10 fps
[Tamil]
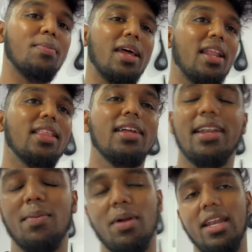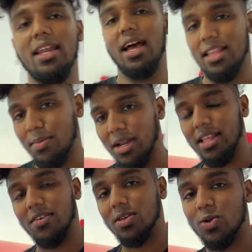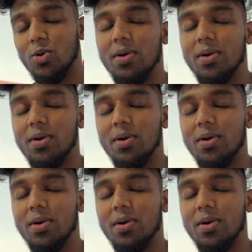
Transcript: சிம்மேனில் தான் ட்ரெயின் பண்ணி அந்த மாதிரி தான் வந்து க்ரோ